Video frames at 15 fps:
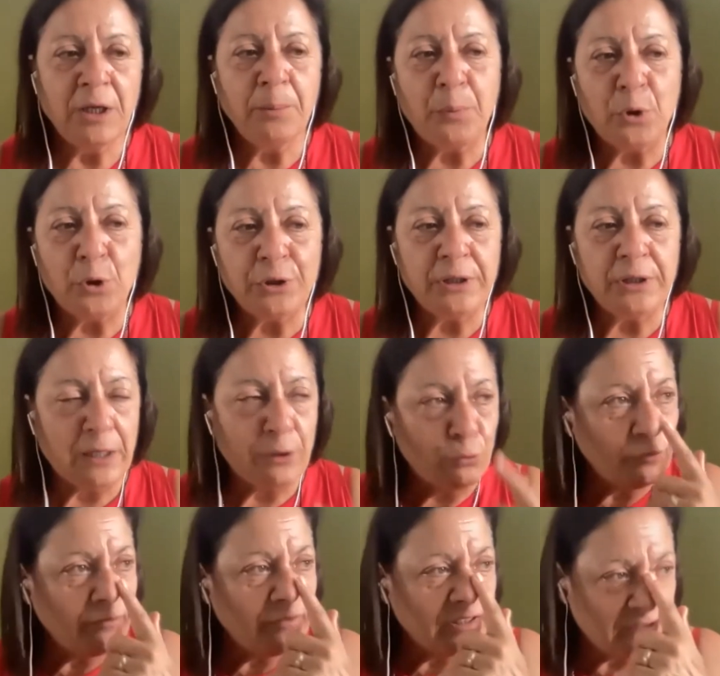Poi
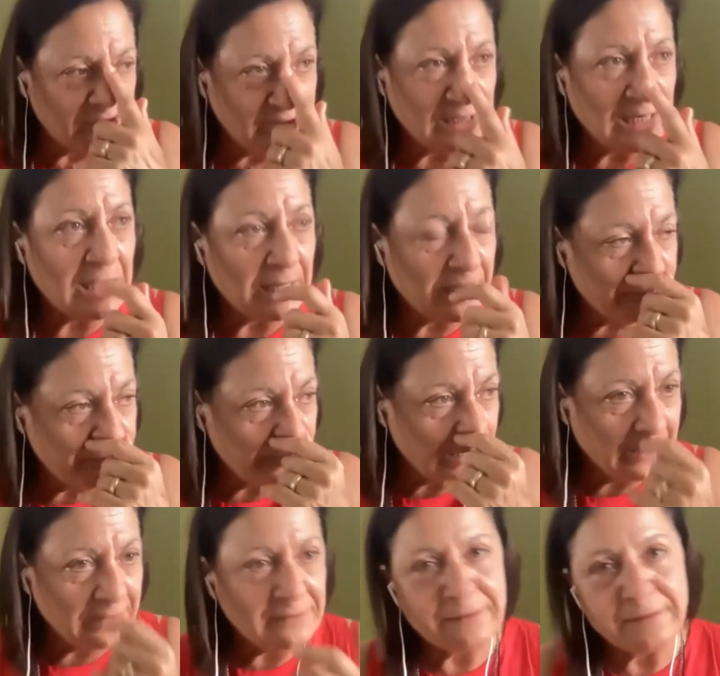all'università a
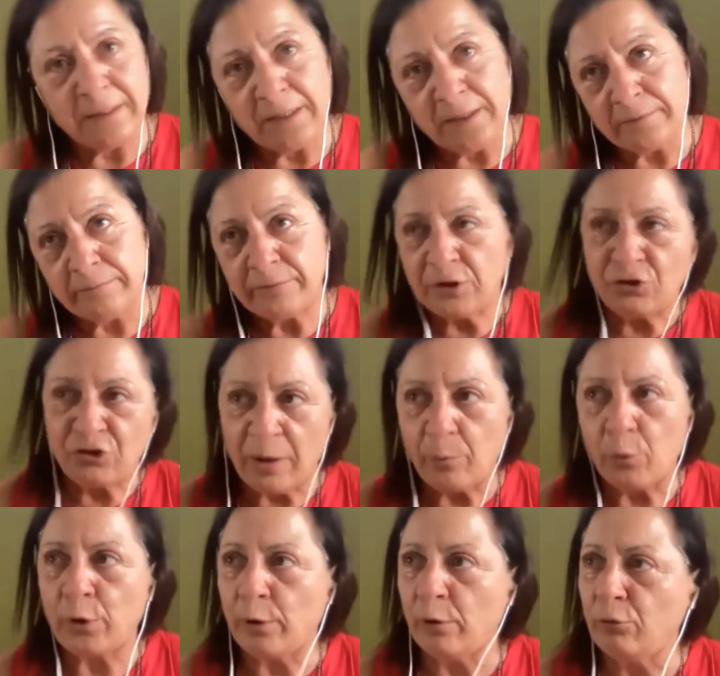Venezia notizia
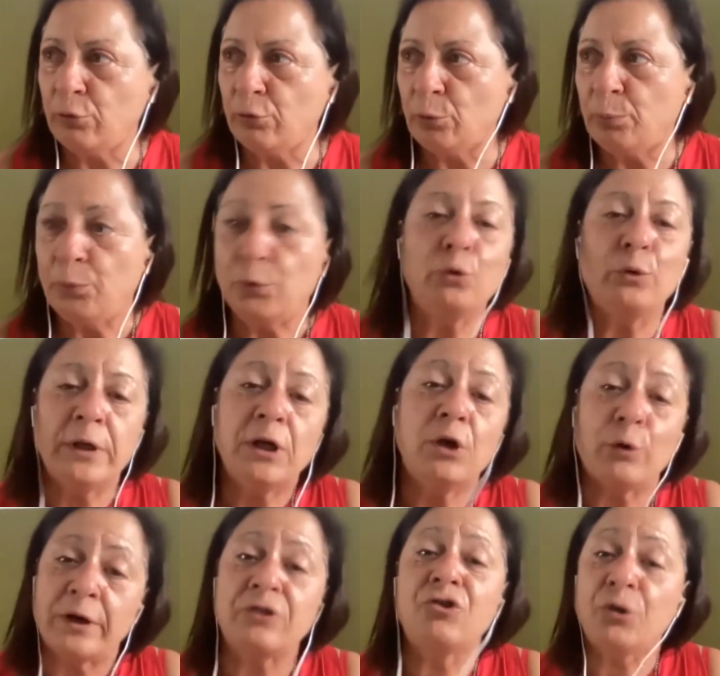diciamo che ho avuto più
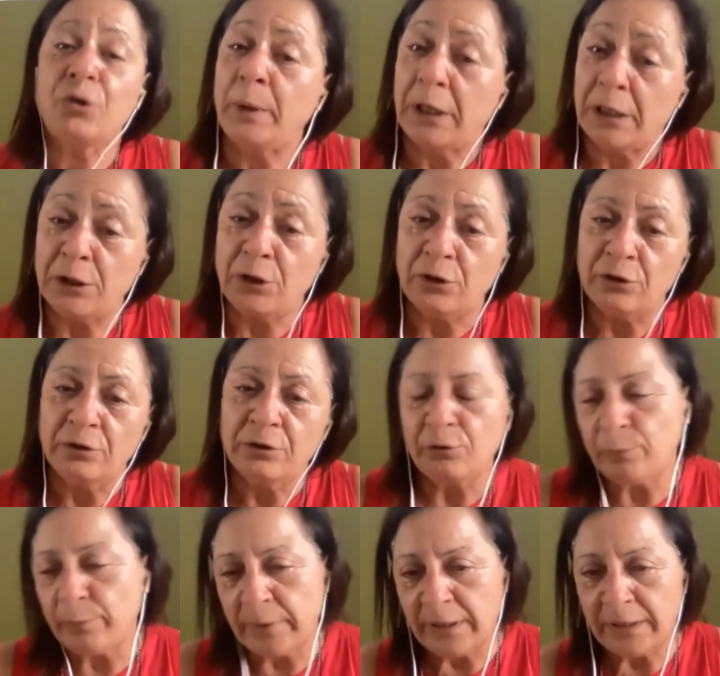incoraggiamento
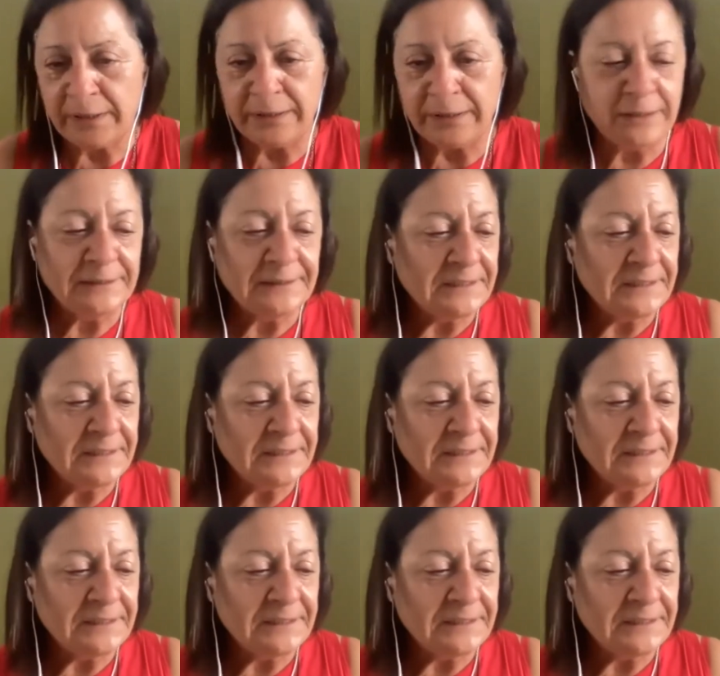come,